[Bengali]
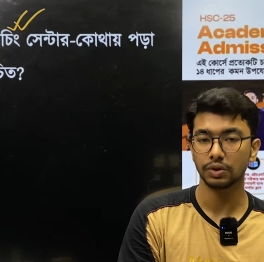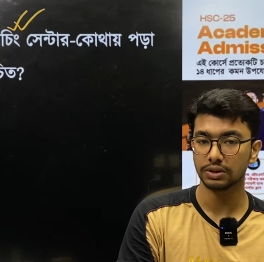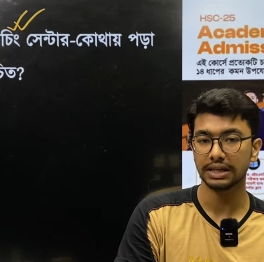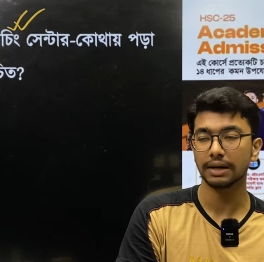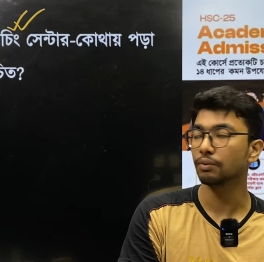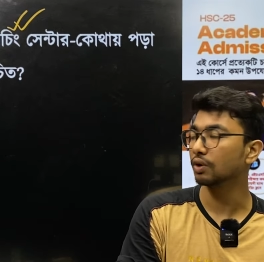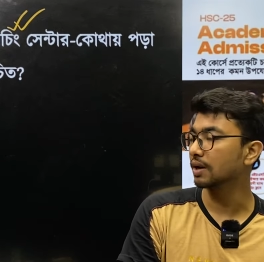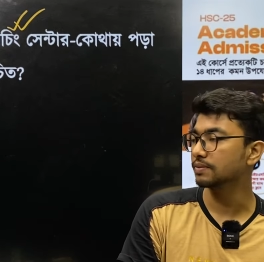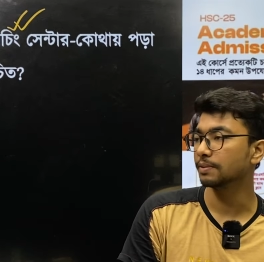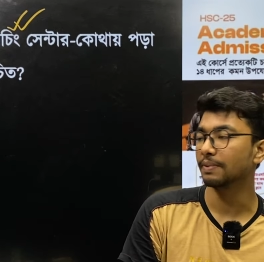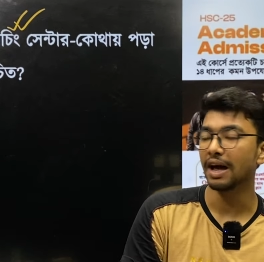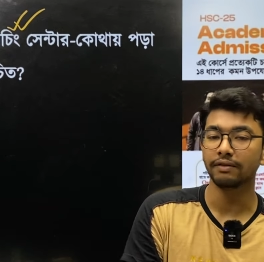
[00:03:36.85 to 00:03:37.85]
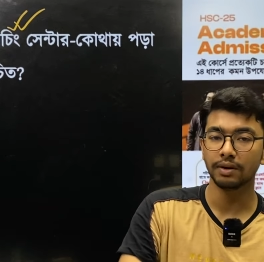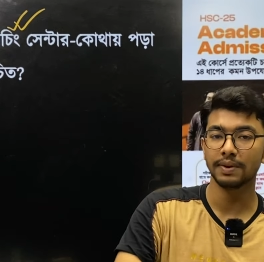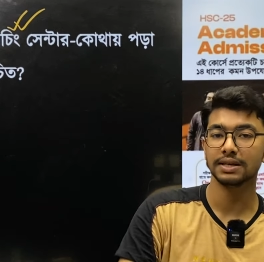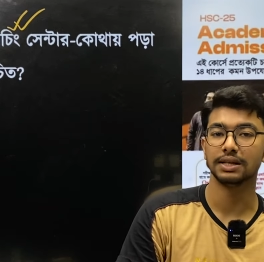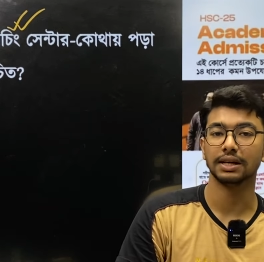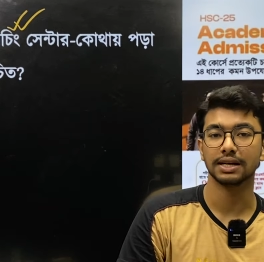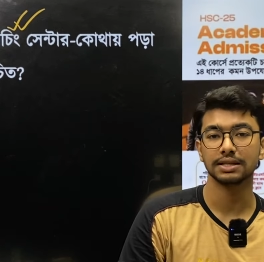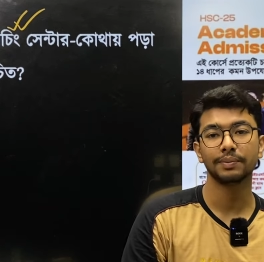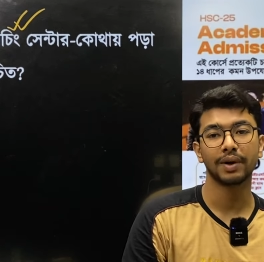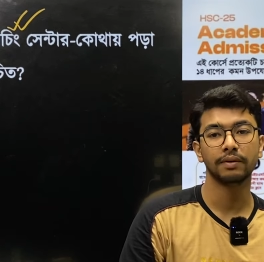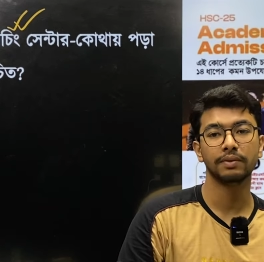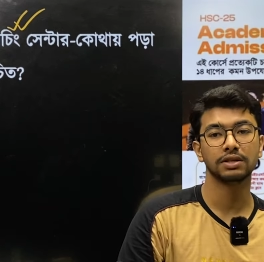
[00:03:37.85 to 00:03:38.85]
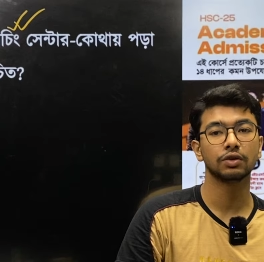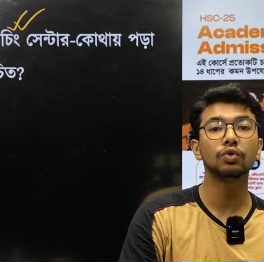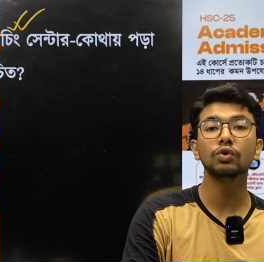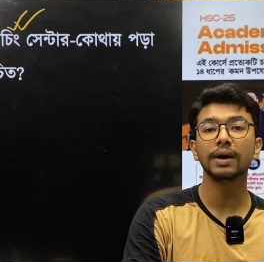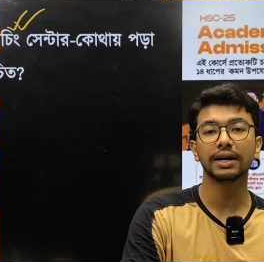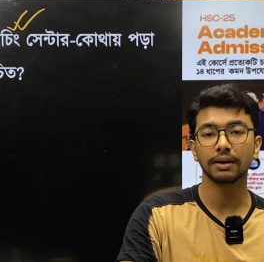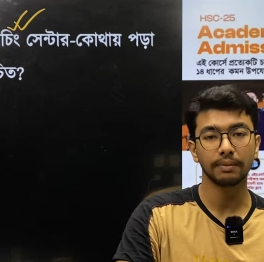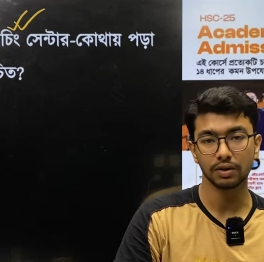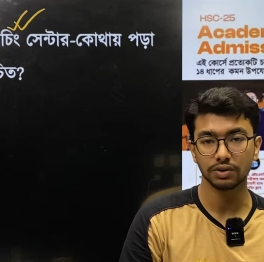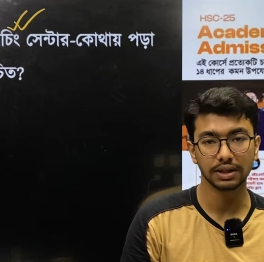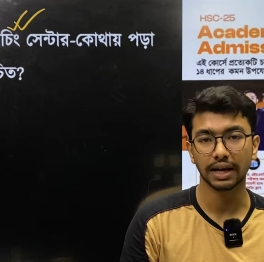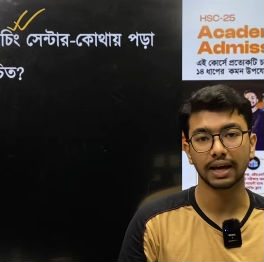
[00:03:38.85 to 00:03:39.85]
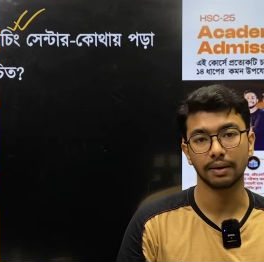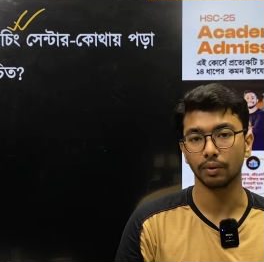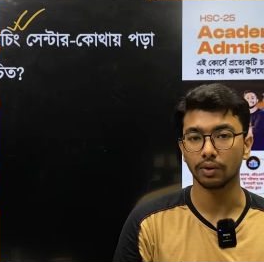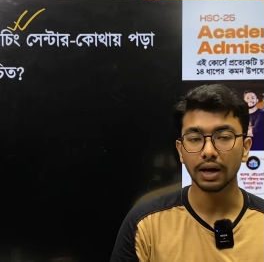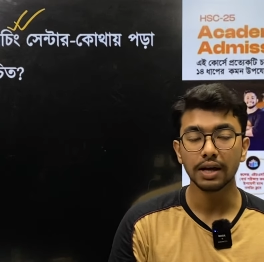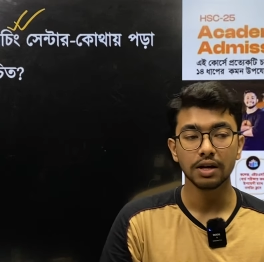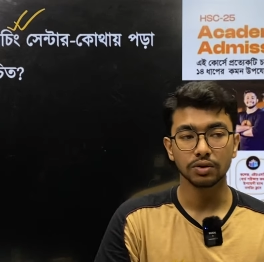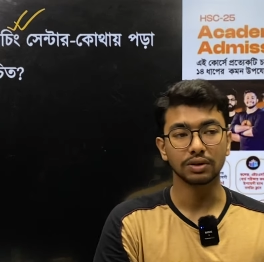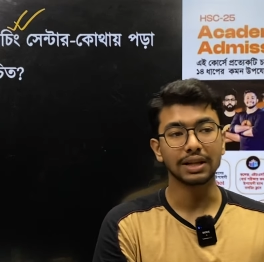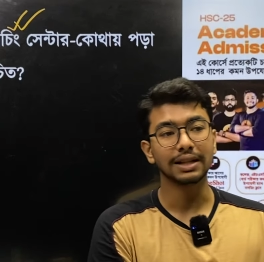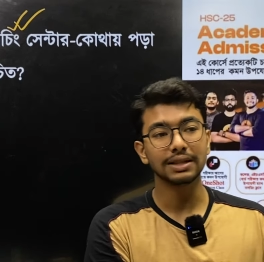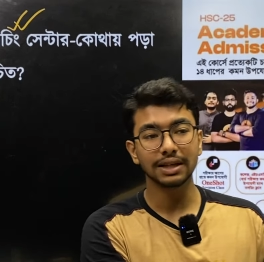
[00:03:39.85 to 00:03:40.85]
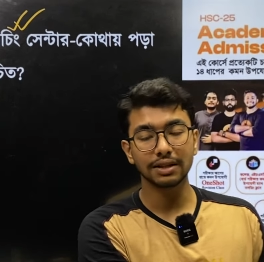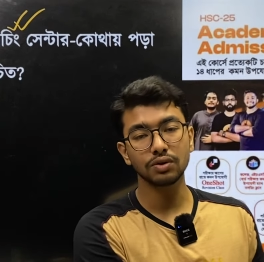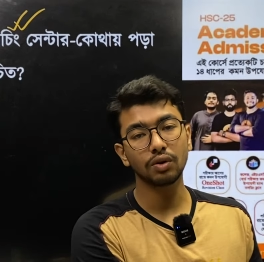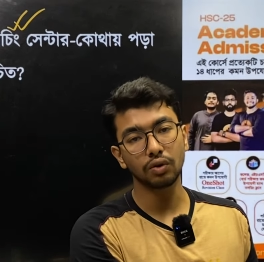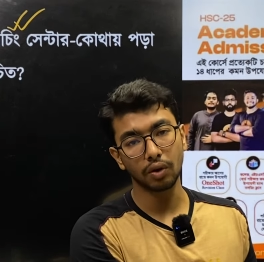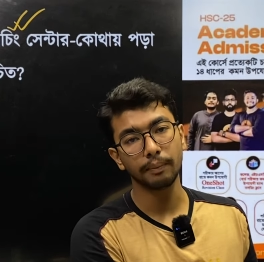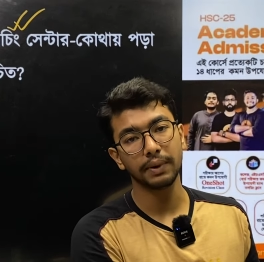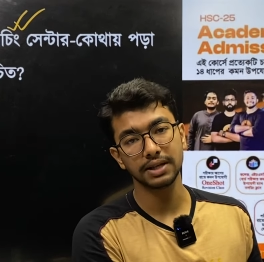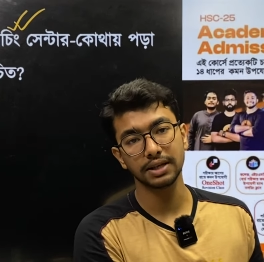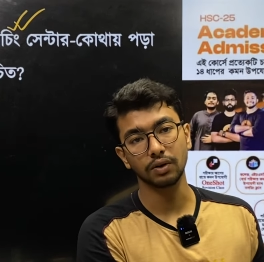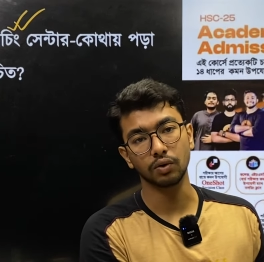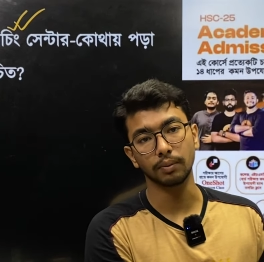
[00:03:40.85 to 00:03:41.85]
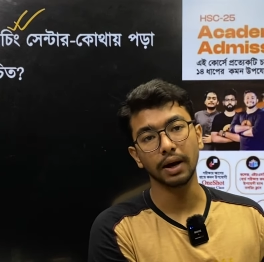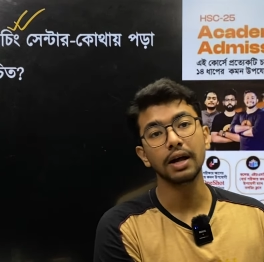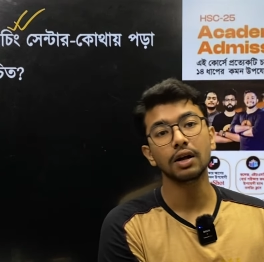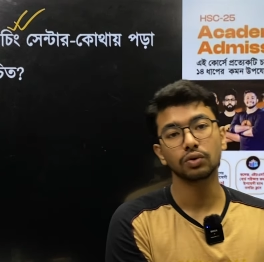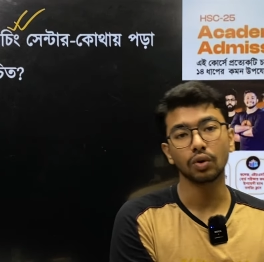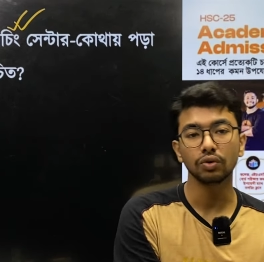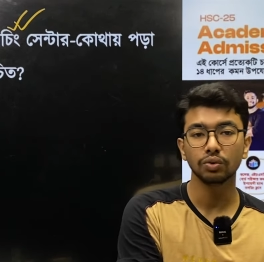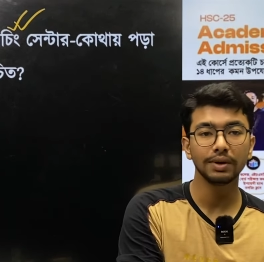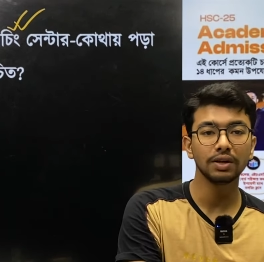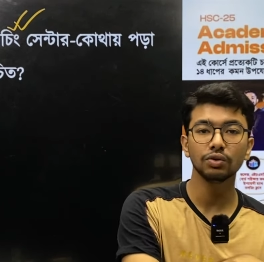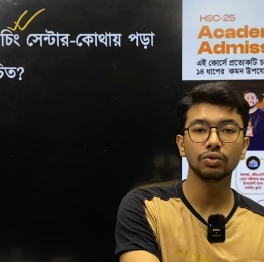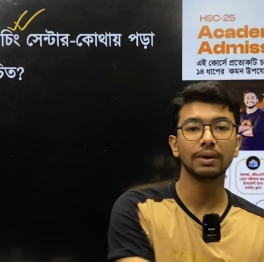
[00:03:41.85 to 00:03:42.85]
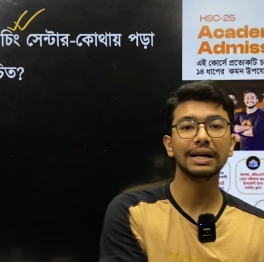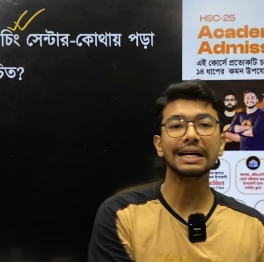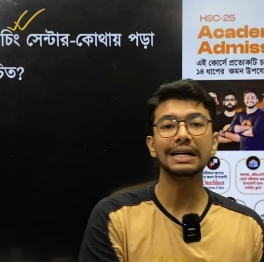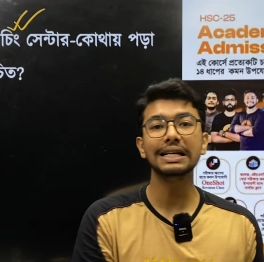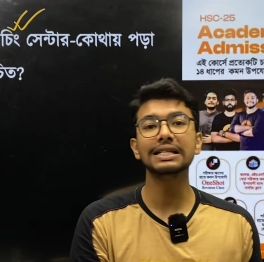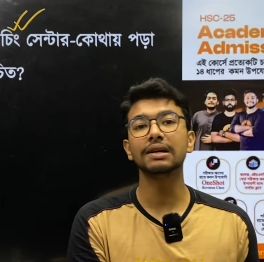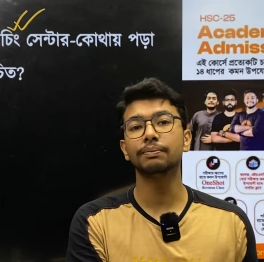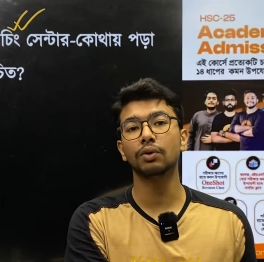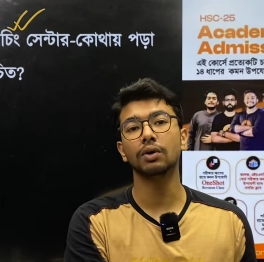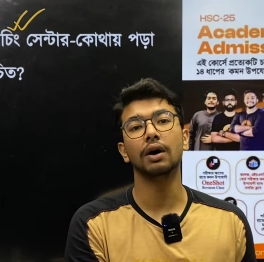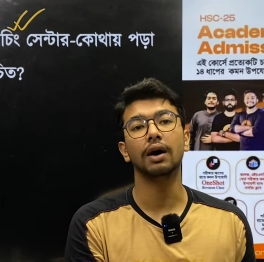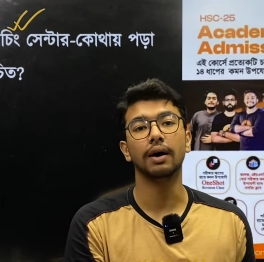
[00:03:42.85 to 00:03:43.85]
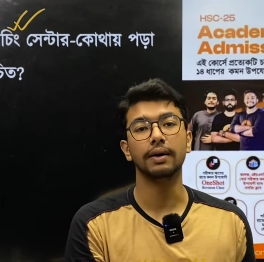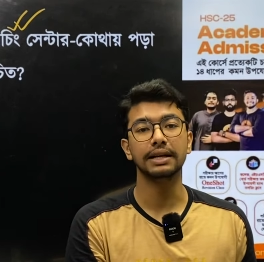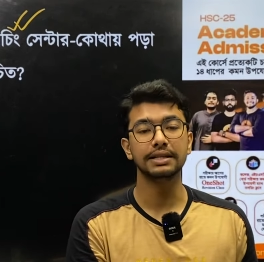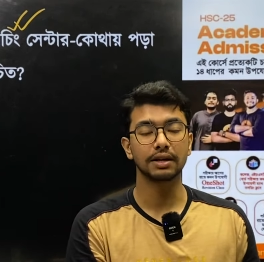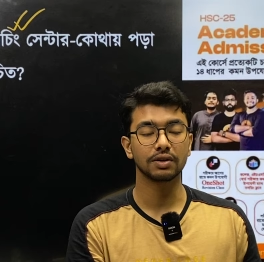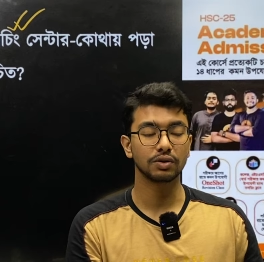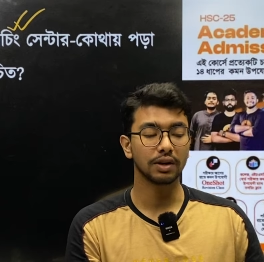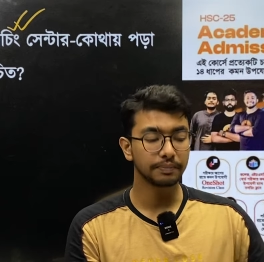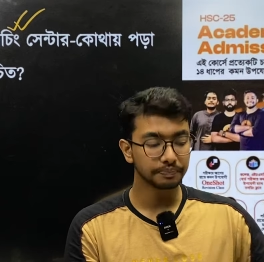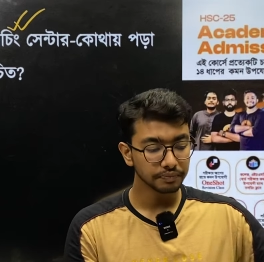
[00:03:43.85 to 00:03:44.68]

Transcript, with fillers: যেটা বললাম যে প্রাইভেট ব্যাচ যেটা আছে প্রাইভেট ব্যাচে খুব একটা মানুষ যে থাকে এমন না সো তাদের সাথে যখন কম্পিটিশান করবা তখন তুমি কিন্তু তোমার নিজের নিজের আসলে